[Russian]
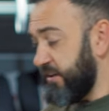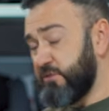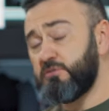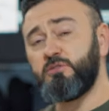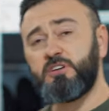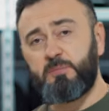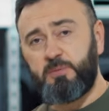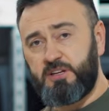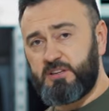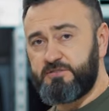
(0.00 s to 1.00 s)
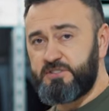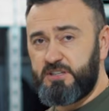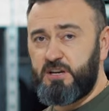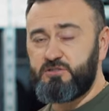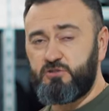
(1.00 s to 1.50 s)
И у других брендов
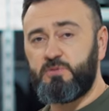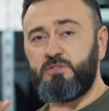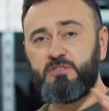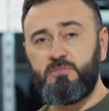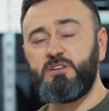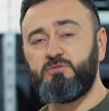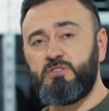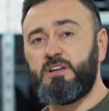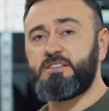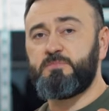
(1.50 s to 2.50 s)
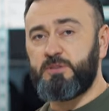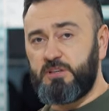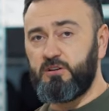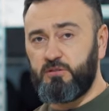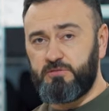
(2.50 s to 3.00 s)
всегда особое внимание уделяется
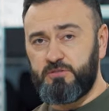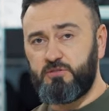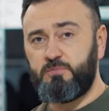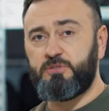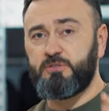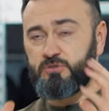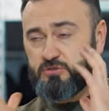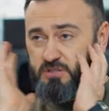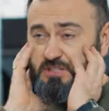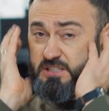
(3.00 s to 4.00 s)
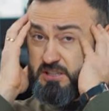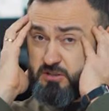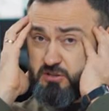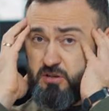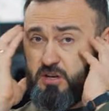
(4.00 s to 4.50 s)
подголовнику, потому что здесь
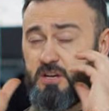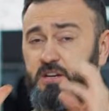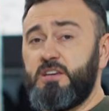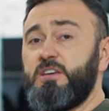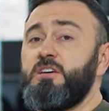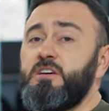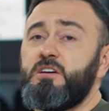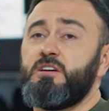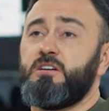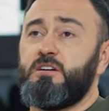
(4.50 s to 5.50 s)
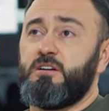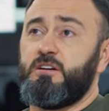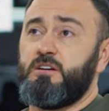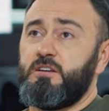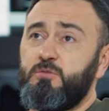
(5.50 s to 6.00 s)
лицо, и э,
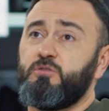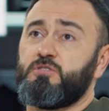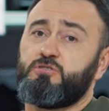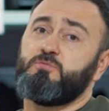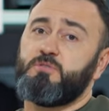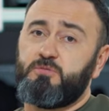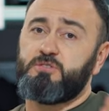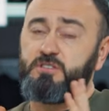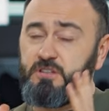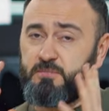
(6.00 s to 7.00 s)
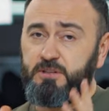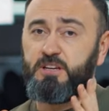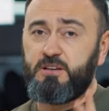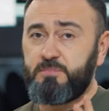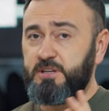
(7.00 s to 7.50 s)
а, ребенку должно быть просто
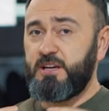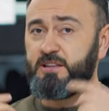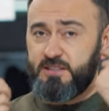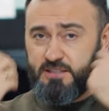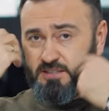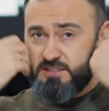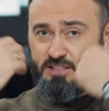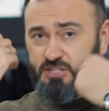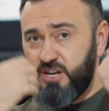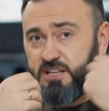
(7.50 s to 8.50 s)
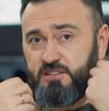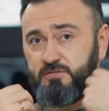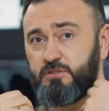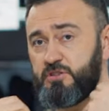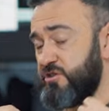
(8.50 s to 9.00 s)
элементарно приятно, не раздражать
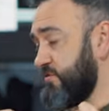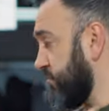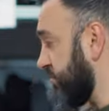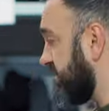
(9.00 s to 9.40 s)
его ничего.